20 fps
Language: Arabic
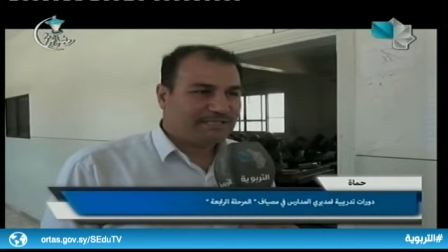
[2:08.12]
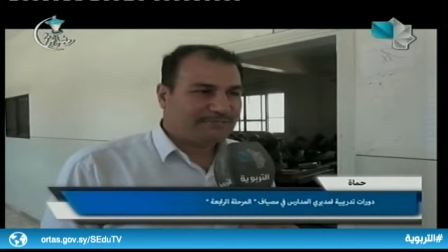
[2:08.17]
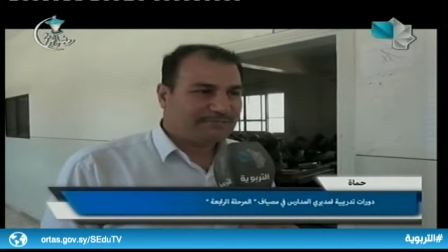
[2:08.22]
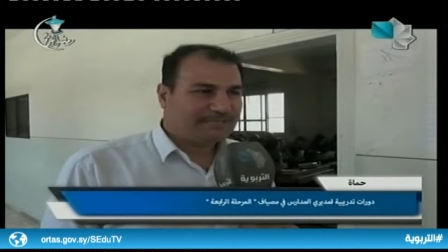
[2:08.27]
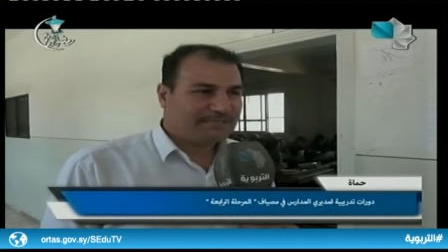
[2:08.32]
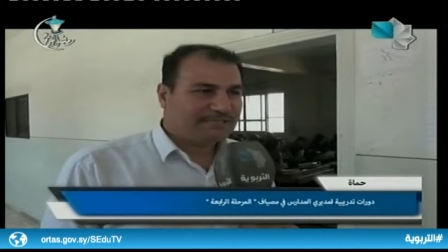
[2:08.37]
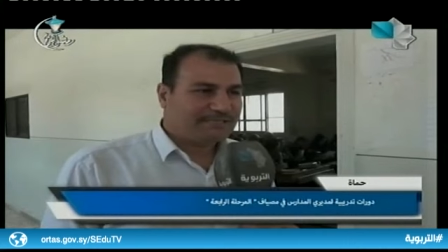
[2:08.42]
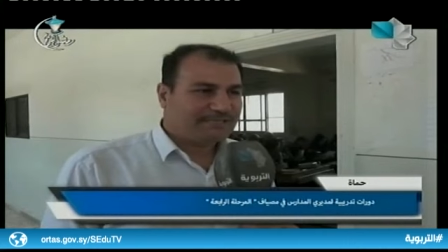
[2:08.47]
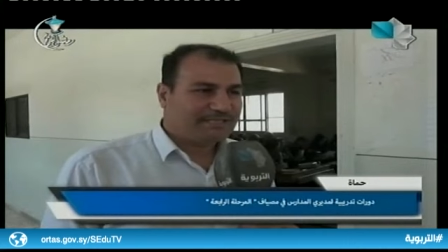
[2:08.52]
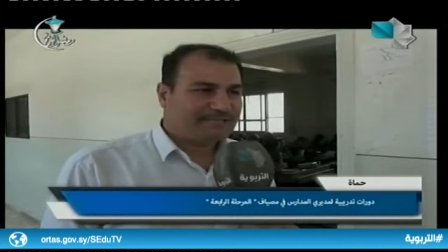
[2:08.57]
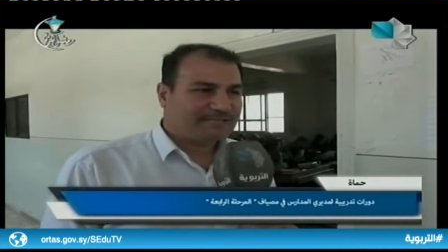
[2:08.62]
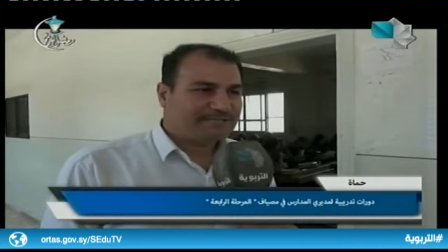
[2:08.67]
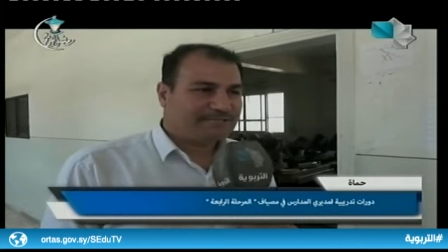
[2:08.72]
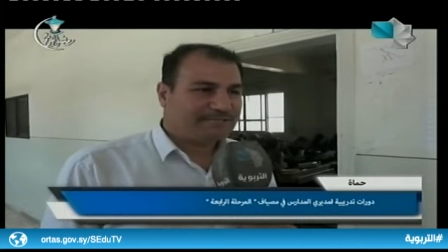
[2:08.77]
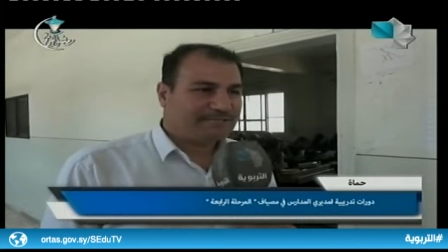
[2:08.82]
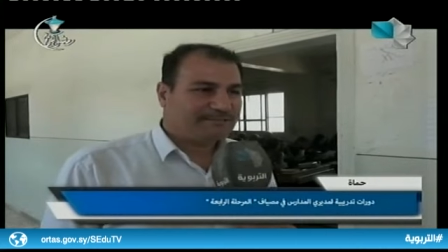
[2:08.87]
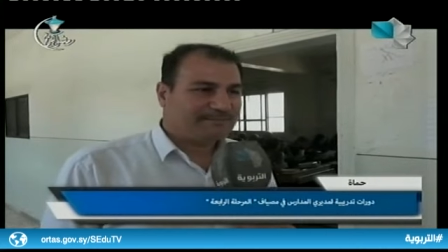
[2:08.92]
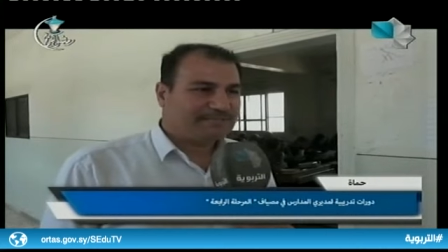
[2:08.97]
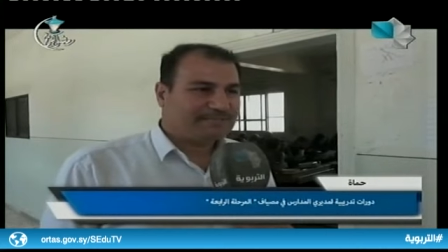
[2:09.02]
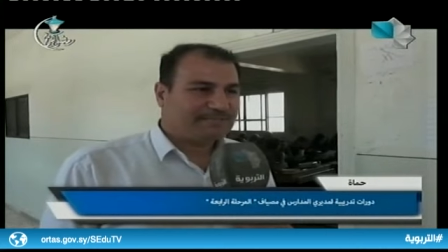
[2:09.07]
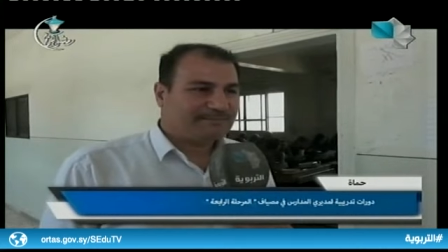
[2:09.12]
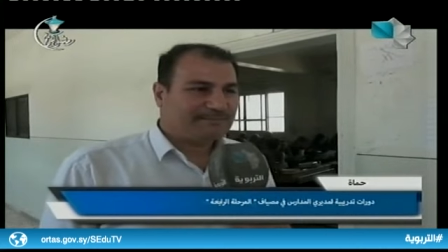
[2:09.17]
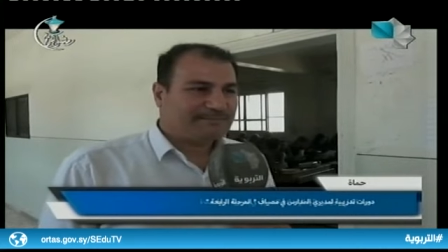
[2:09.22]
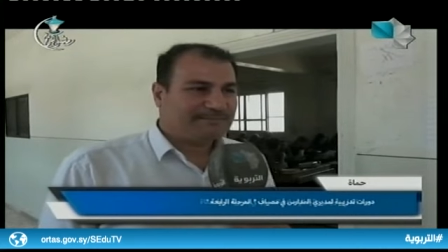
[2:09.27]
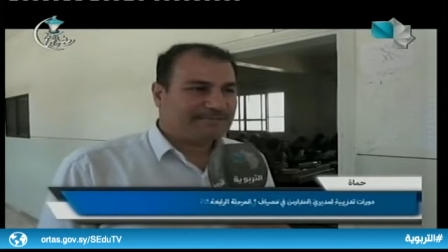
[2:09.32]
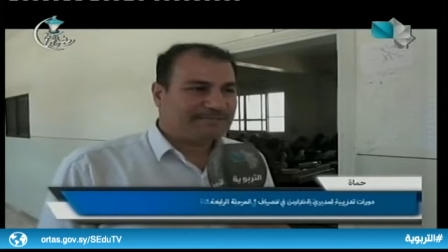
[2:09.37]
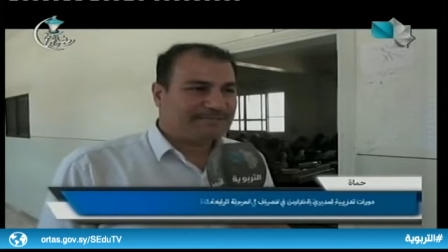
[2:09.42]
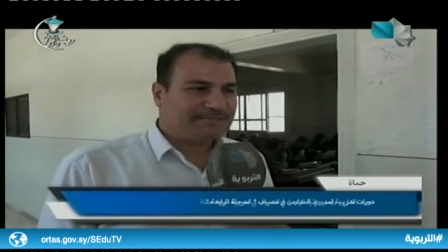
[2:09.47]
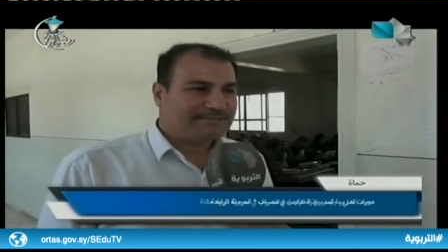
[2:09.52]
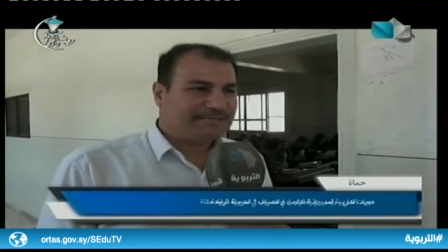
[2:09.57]
المدارس
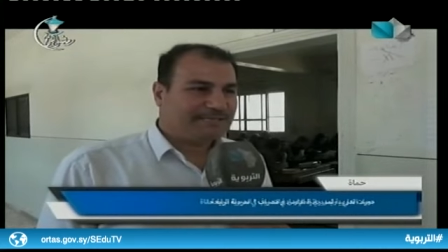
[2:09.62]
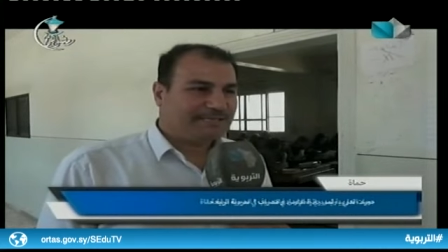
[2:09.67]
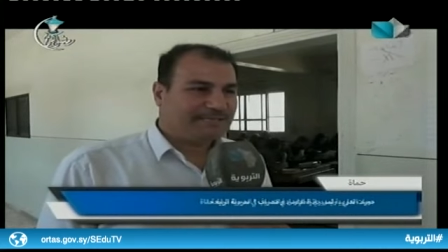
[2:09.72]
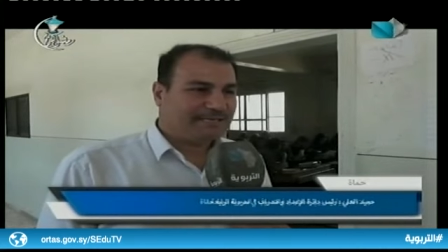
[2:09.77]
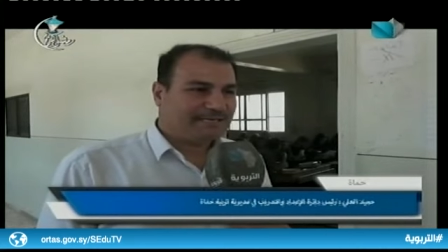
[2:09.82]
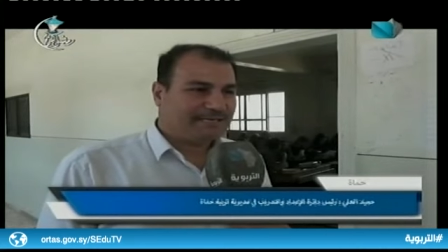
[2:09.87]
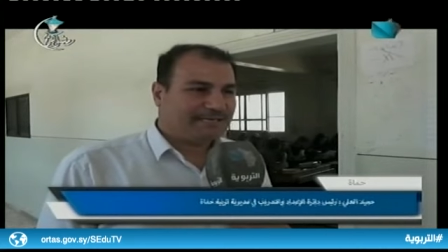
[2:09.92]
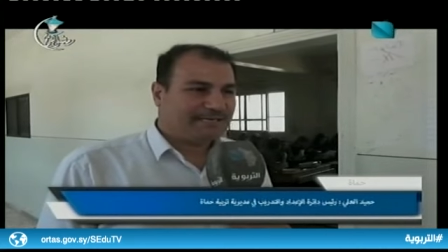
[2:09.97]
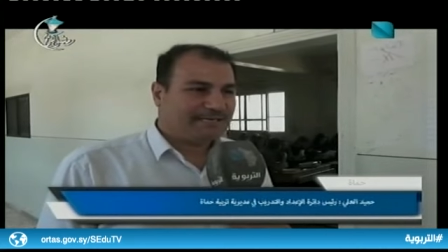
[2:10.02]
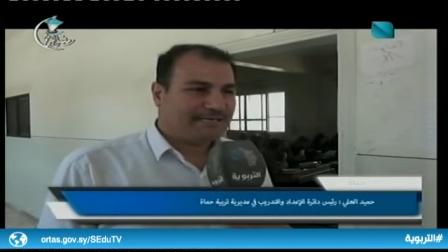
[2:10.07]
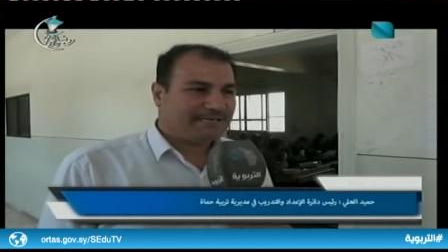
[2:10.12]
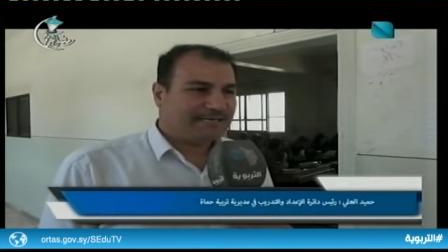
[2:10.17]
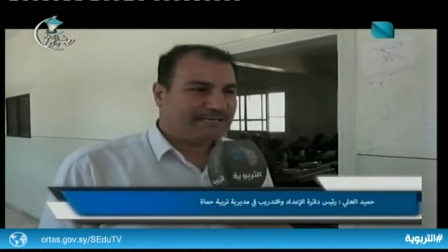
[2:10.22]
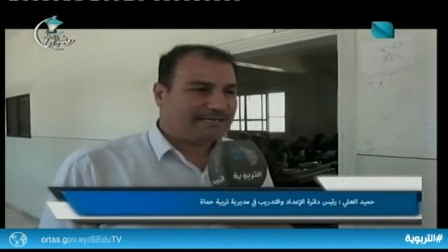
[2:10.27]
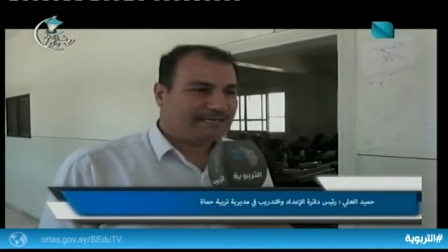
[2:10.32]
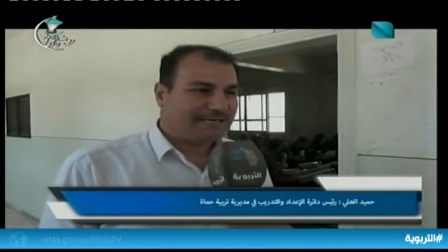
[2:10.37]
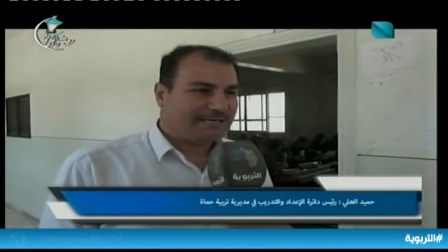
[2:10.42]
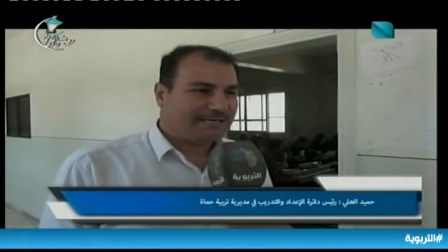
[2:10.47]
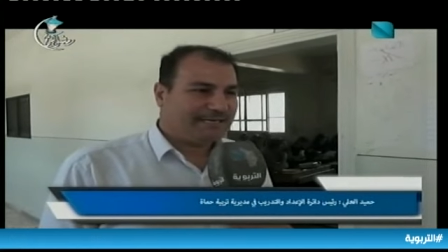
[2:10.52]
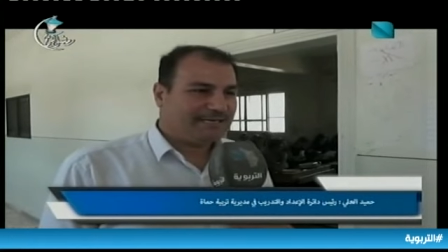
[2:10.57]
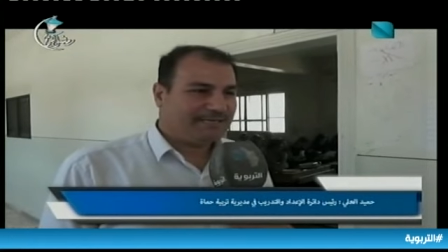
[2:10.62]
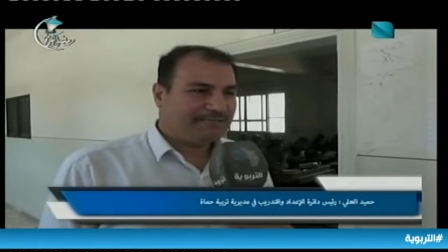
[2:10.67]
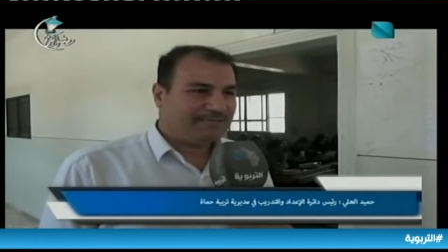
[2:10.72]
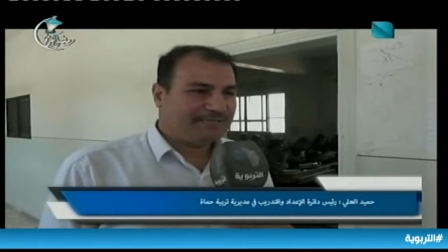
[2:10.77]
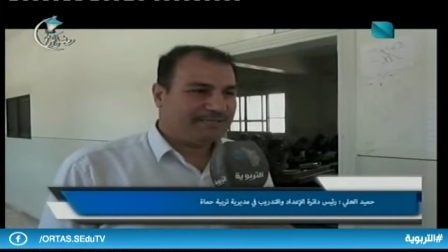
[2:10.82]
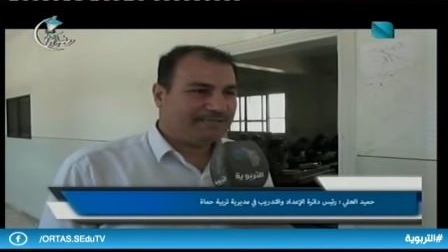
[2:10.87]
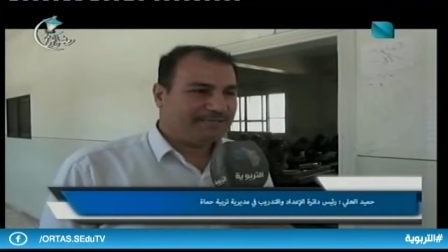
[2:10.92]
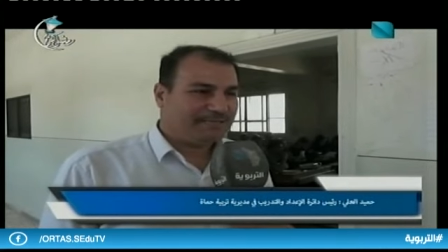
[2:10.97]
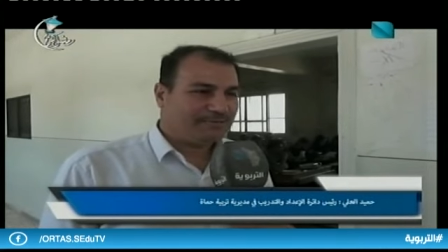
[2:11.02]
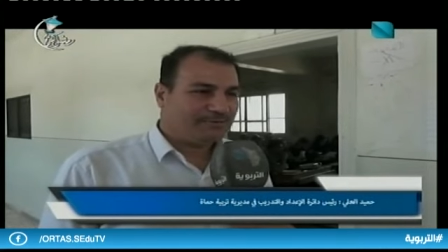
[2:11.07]
بسبب الجائحة
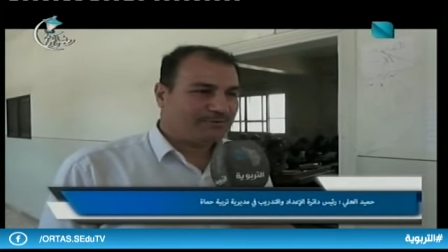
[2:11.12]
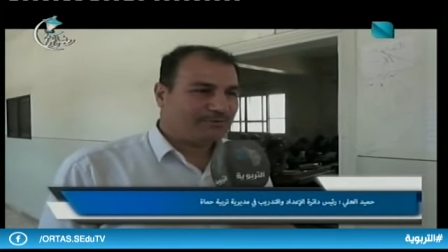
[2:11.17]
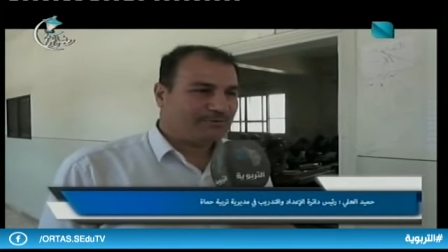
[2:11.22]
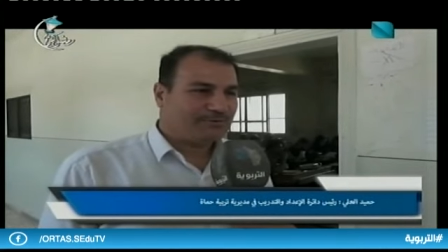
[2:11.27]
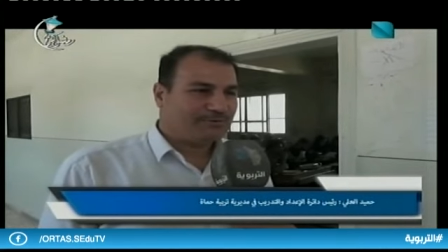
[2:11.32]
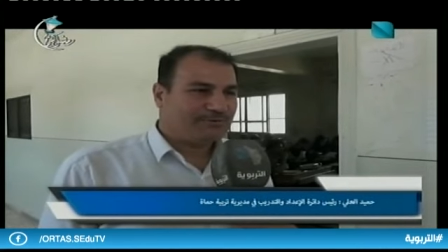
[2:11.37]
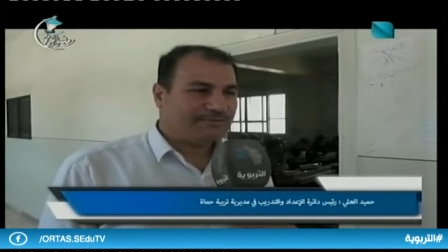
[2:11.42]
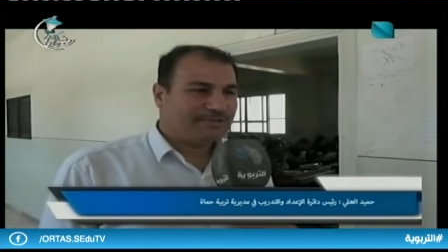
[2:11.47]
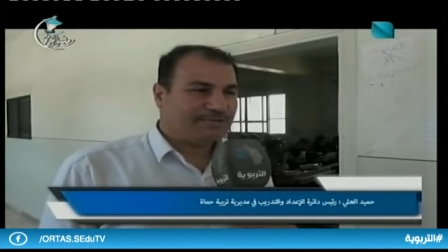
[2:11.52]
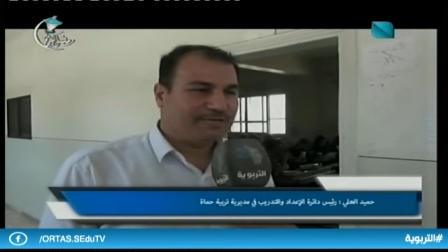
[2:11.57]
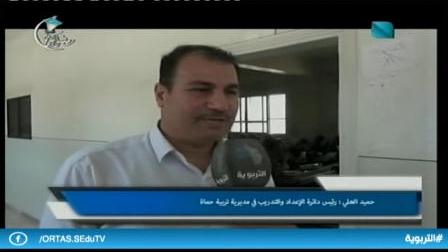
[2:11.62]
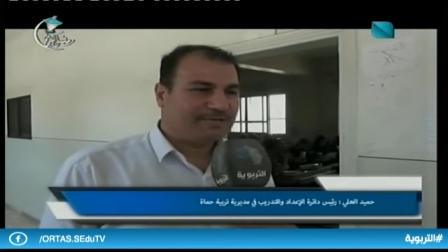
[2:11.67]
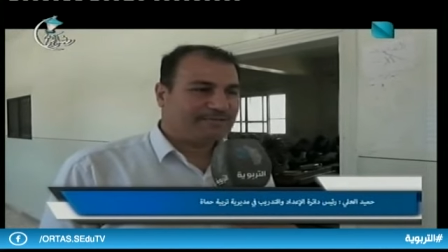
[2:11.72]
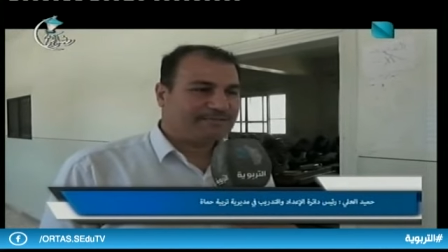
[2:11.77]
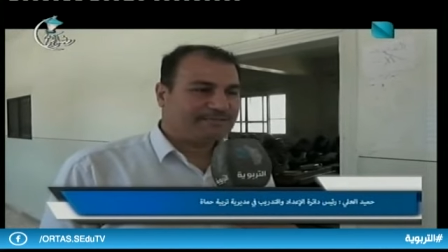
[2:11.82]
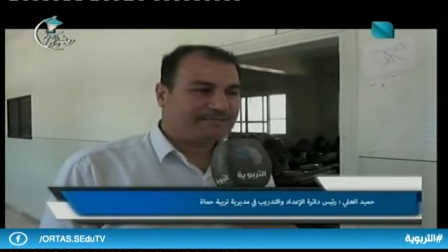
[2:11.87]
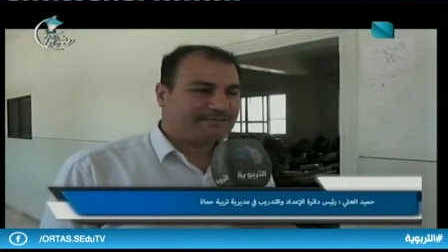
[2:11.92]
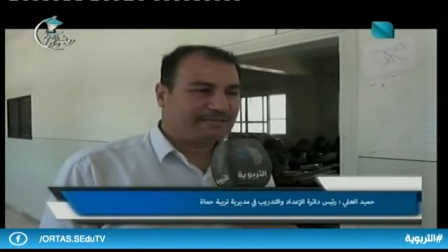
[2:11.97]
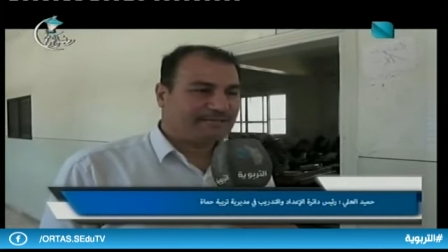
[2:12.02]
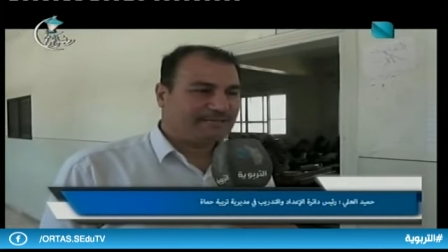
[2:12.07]
العالمية الكورونا